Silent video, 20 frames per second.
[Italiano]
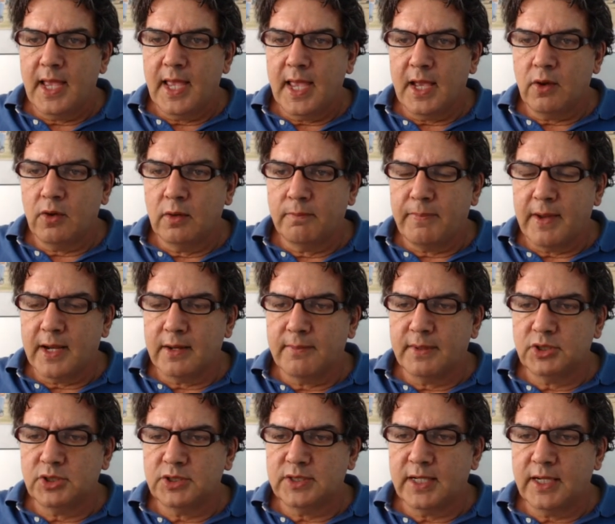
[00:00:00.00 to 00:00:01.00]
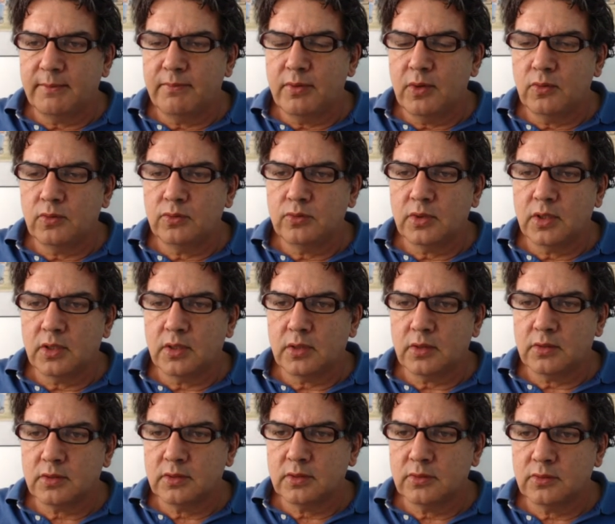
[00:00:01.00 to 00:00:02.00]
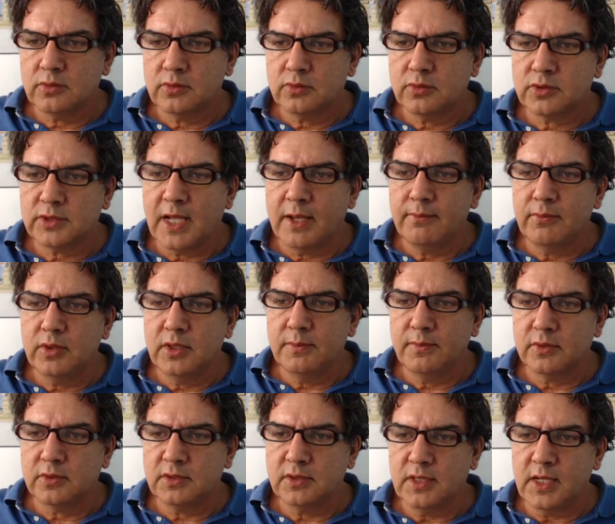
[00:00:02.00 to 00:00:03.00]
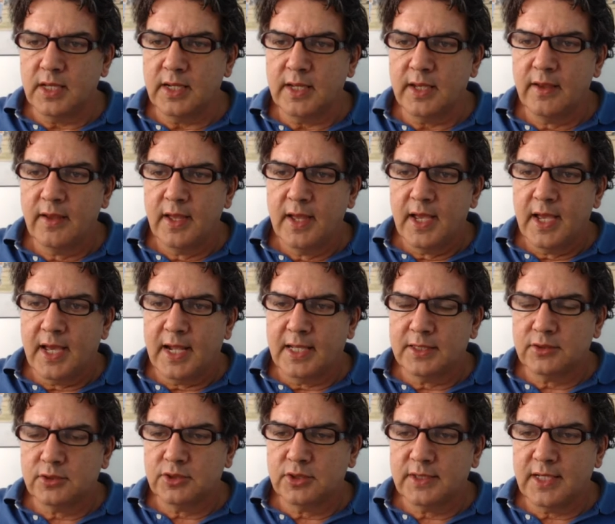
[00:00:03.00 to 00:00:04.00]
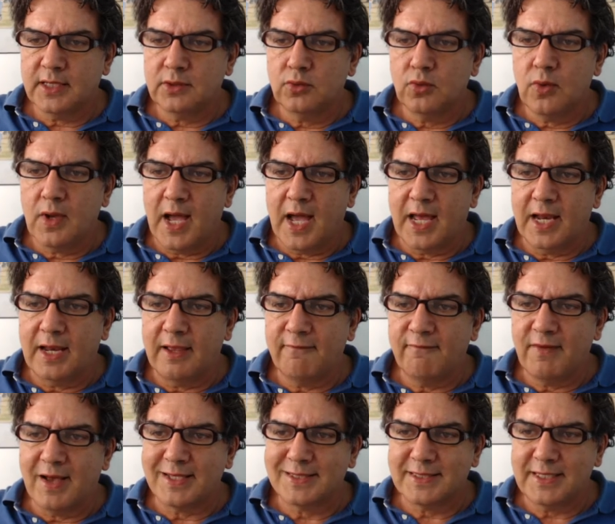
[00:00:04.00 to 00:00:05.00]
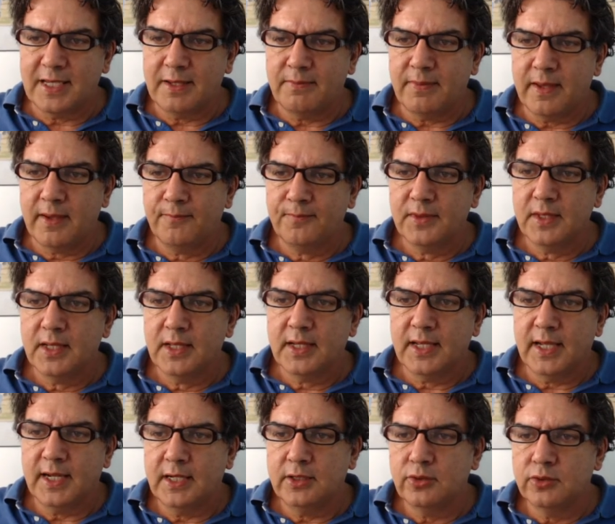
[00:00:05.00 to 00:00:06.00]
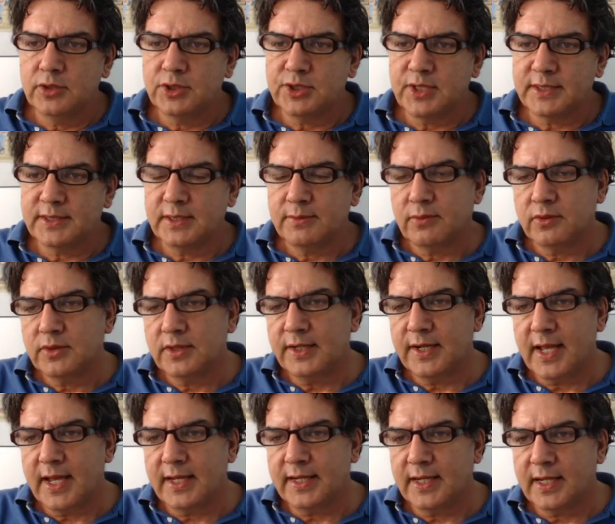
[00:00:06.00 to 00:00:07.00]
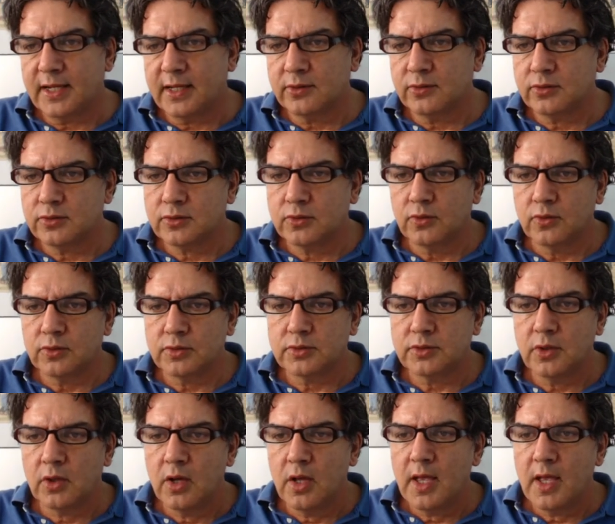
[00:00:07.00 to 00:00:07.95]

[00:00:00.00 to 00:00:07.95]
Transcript: e col Parma ci sarebbe un, eh, uno scambio di portieri alla società ducale va Sepe, era il dodicesimo di Reina l'anno scorso,